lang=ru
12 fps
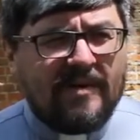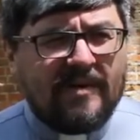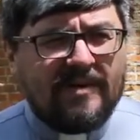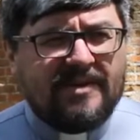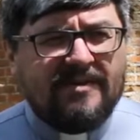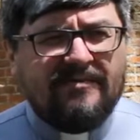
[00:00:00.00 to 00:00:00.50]

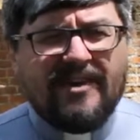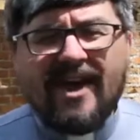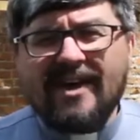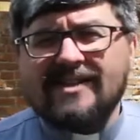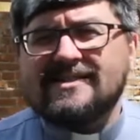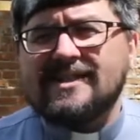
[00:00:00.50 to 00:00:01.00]

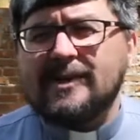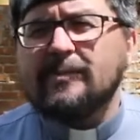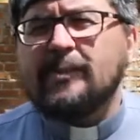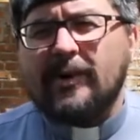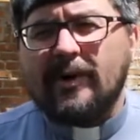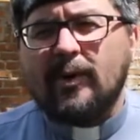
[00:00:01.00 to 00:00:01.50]
является ли
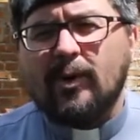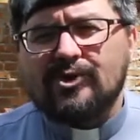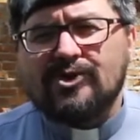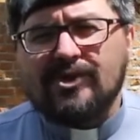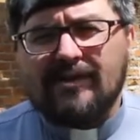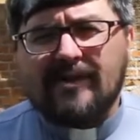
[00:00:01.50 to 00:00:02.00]
пророк
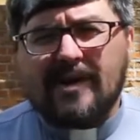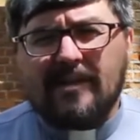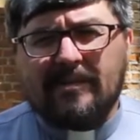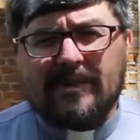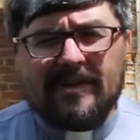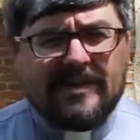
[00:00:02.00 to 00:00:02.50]

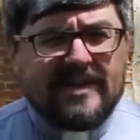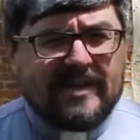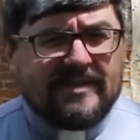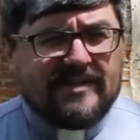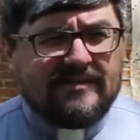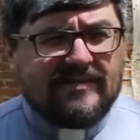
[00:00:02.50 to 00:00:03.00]
человеком
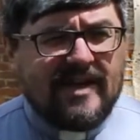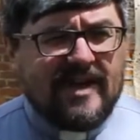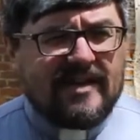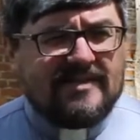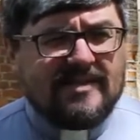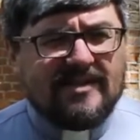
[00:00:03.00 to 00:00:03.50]
благодати,
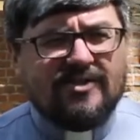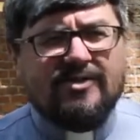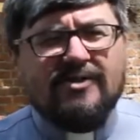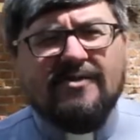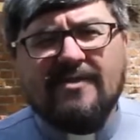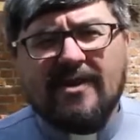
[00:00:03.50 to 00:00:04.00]
является ли
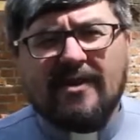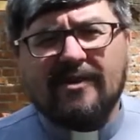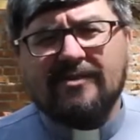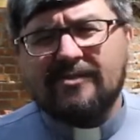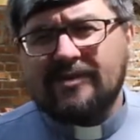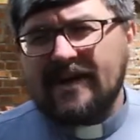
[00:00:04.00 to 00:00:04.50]
человек,
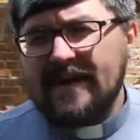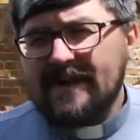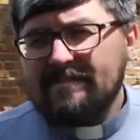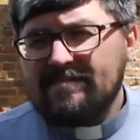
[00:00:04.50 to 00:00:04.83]
который